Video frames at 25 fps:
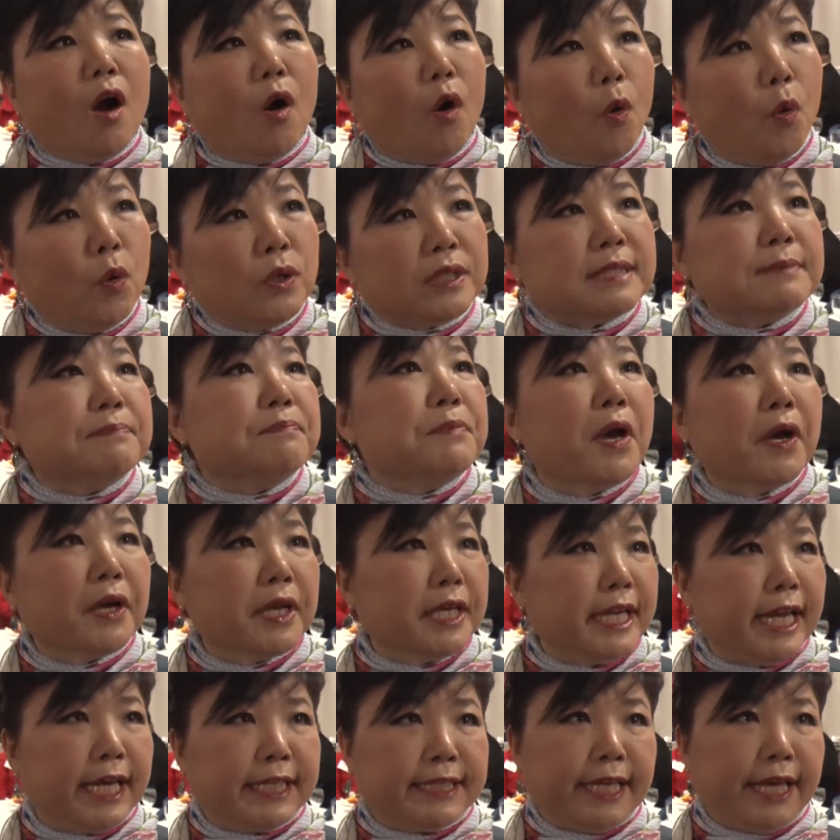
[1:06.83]

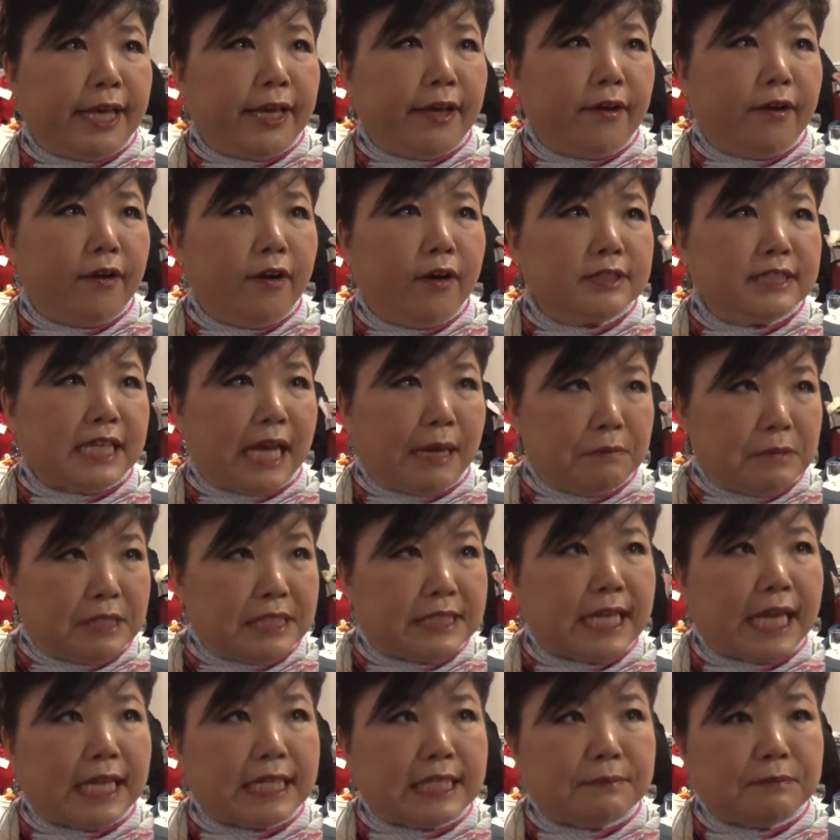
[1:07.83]
50명이나 돼요.
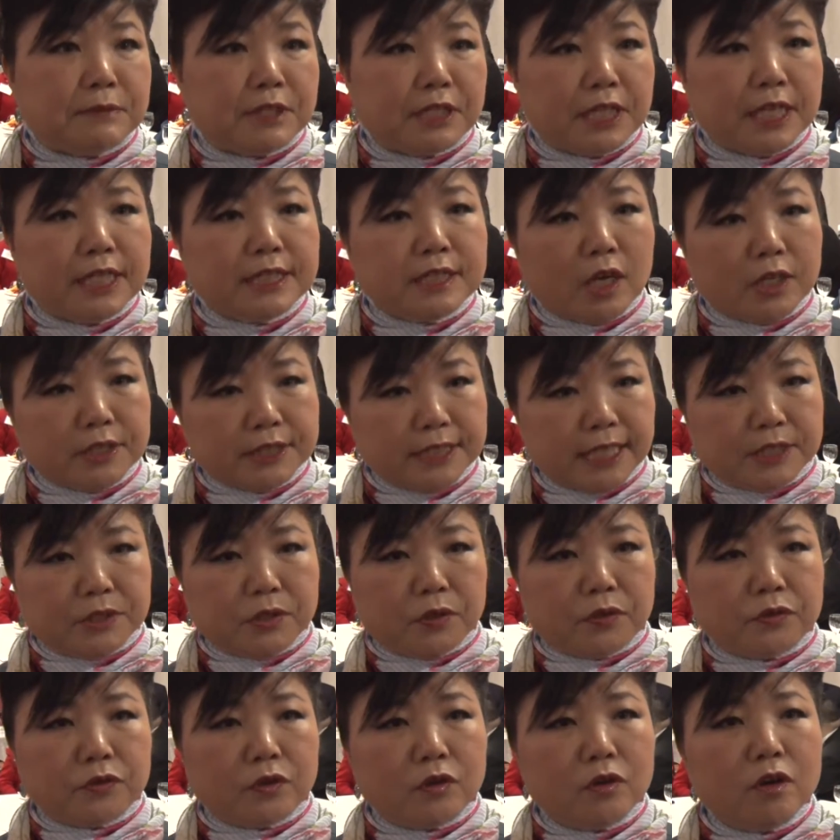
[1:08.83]
자문이사님들이
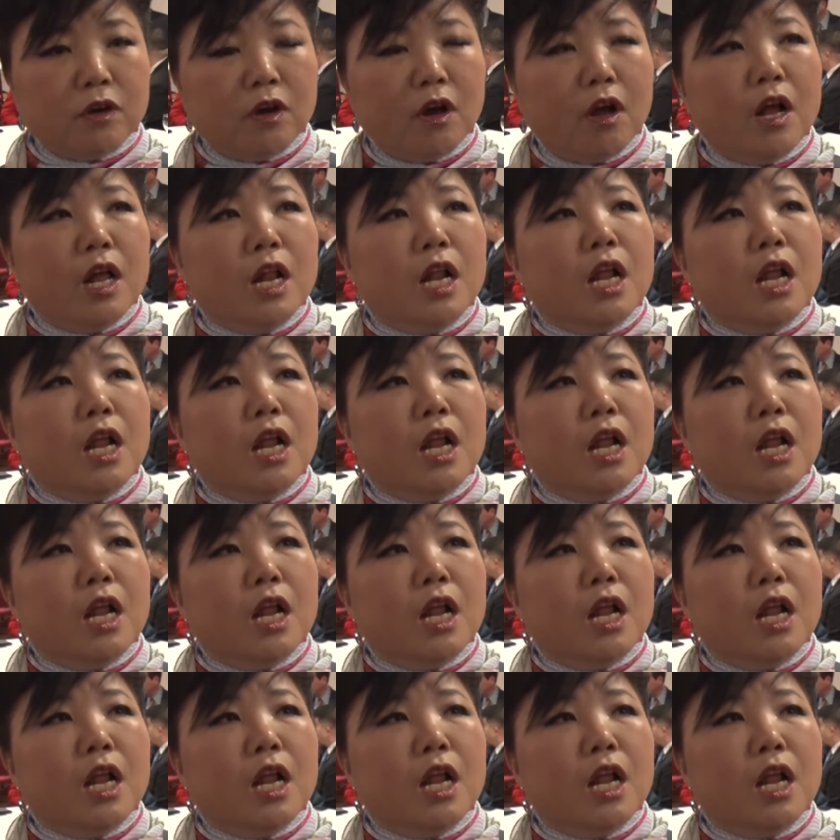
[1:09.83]
전체적으로